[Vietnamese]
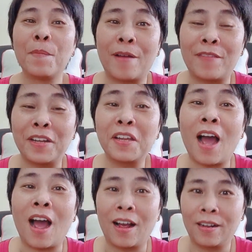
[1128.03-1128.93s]
mà phải
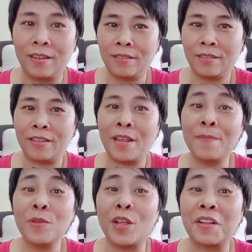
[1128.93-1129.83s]
giận
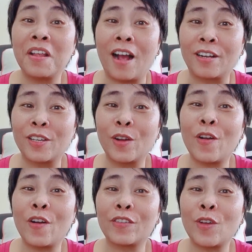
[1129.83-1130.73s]
kiếm chuyện giận cho nó
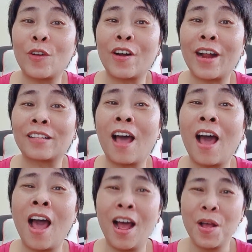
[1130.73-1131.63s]
có cho nó ra
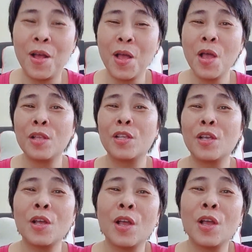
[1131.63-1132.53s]
thơ
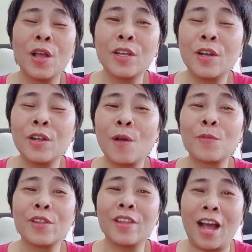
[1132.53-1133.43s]
chứ chứ
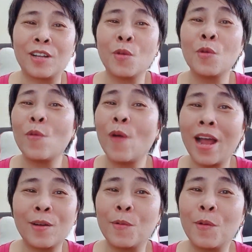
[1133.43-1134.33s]
không có giận vui
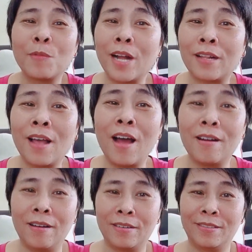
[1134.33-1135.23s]
quá nó cũng không ra thơ
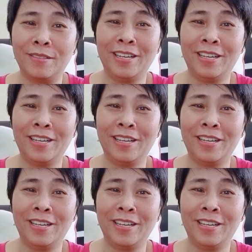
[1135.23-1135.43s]
được